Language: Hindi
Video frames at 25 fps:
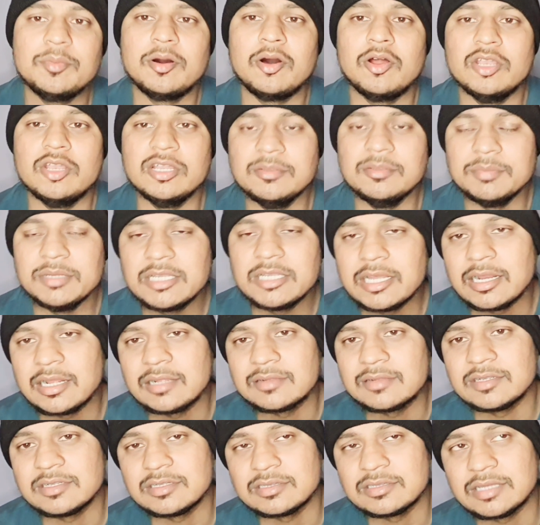बॉलिंग भी
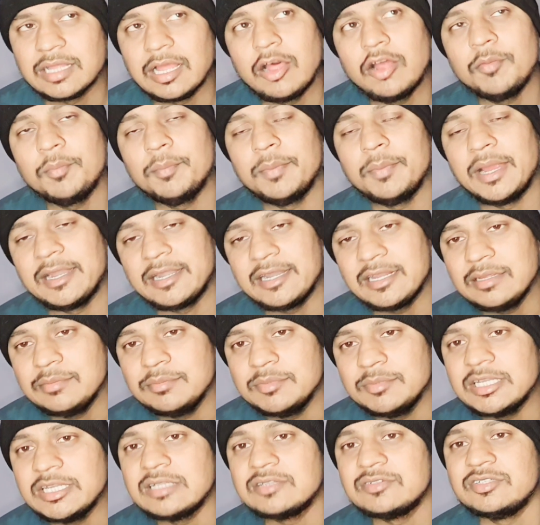करा सकता है और बैटिंग
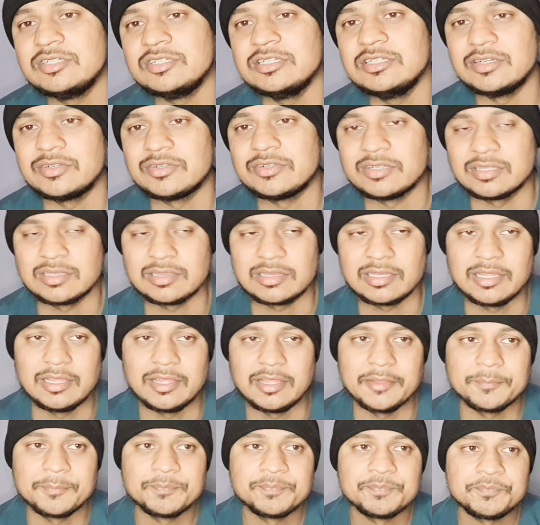भी अच्छी कर सकता
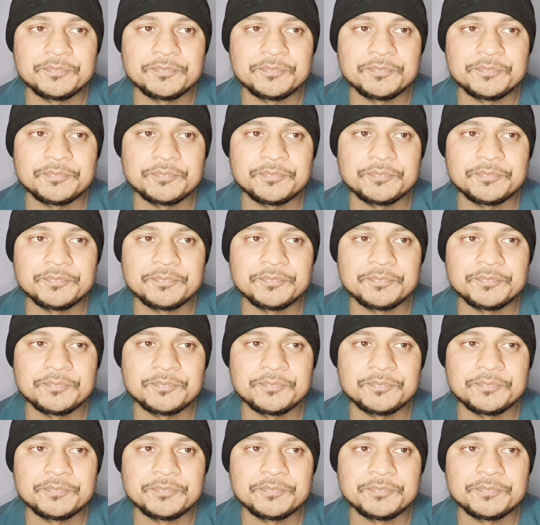है